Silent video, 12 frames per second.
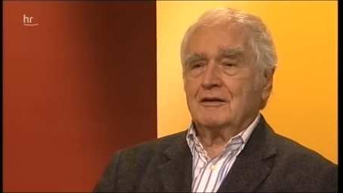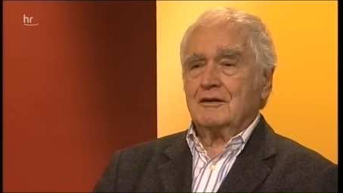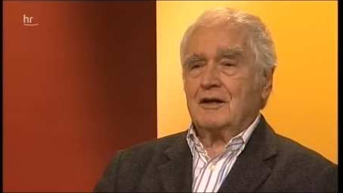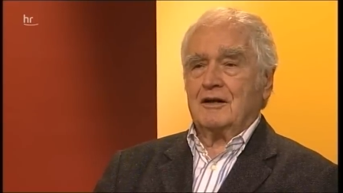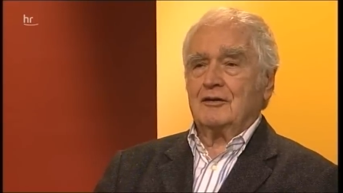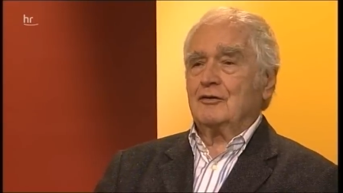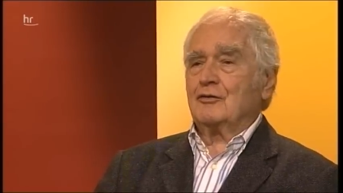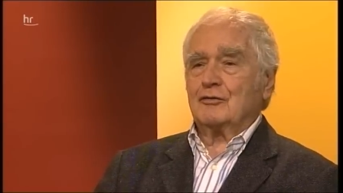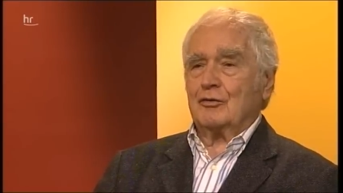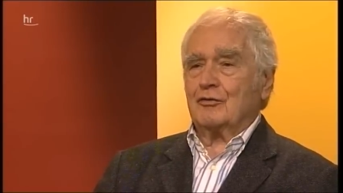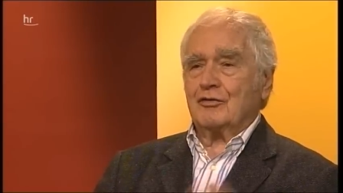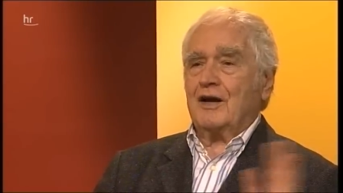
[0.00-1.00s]
kein
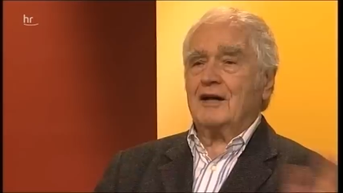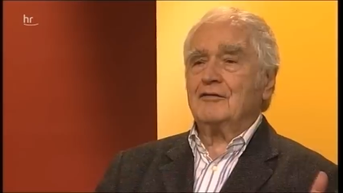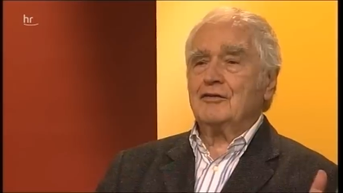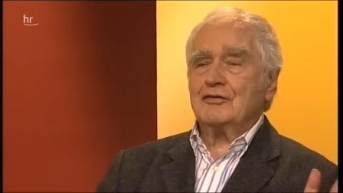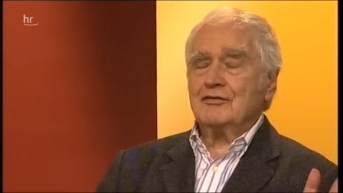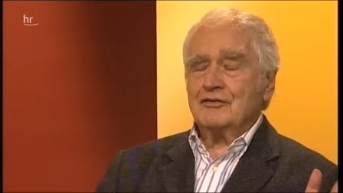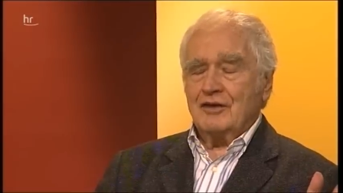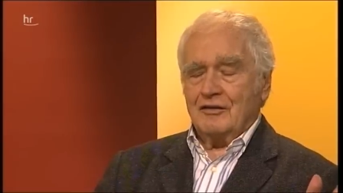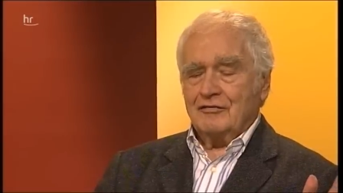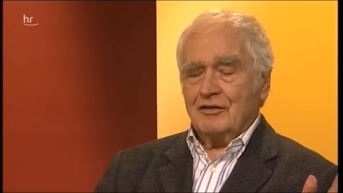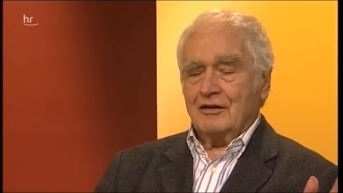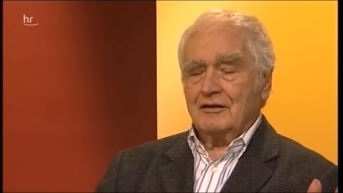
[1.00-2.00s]

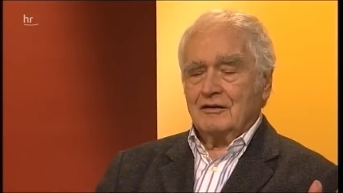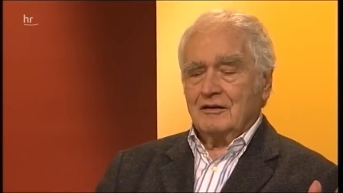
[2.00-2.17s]
Sozialwissenschaftler.